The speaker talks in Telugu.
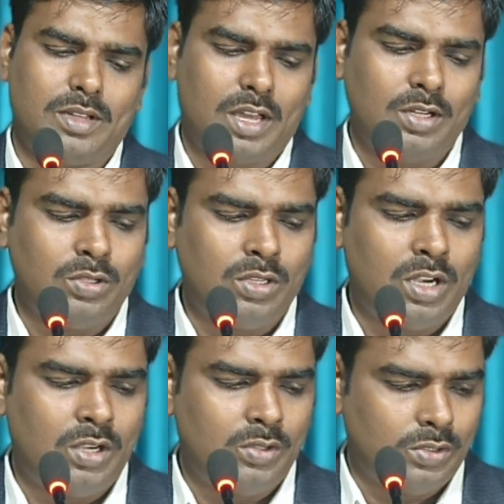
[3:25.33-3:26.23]

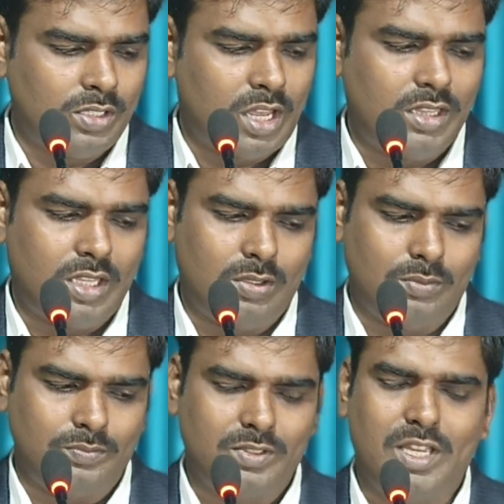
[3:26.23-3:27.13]
అనుకున్నాడు సాతాను
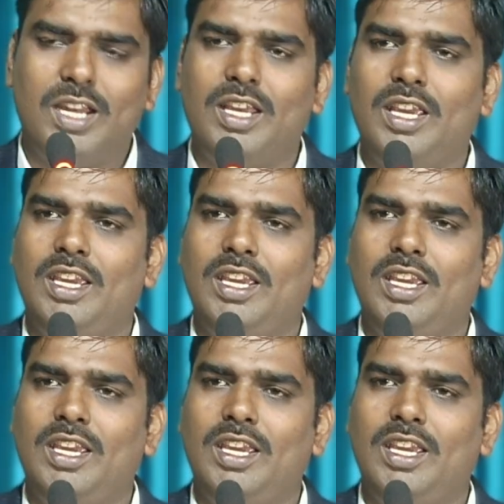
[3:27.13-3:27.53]
కానీ